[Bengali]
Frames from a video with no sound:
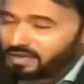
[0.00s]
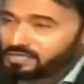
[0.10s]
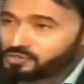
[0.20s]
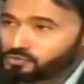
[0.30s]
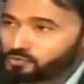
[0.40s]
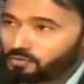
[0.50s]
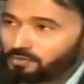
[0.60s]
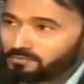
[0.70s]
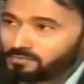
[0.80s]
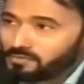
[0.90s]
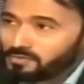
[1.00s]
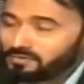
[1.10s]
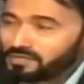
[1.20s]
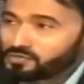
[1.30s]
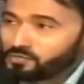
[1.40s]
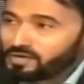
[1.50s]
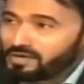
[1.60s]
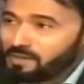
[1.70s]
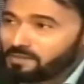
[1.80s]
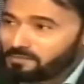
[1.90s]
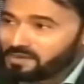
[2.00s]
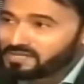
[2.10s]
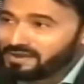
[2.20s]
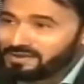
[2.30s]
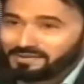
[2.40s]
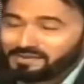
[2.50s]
এইচ টু ধানমন্ডিতে আমরা জানি